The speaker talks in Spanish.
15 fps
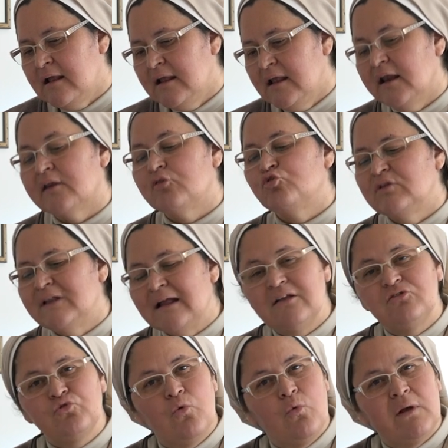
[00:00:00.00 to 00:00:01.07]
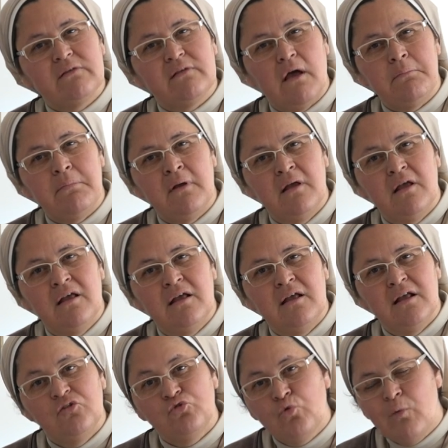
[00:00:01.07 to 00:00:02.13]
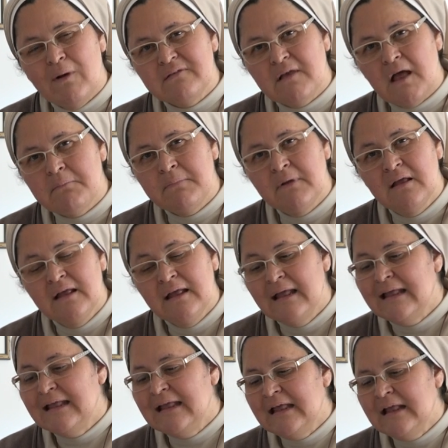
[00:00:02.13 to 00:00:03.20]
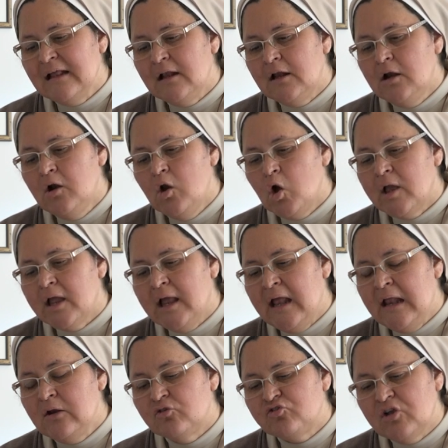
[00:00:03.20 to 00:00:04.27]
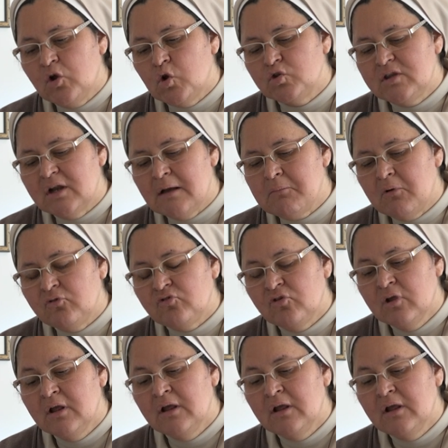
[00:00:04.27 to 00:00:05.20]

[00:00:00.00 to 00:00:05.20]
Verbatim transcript: y resulta que es un WhatsApp. Es un WhatsApp y lo que nos encontramos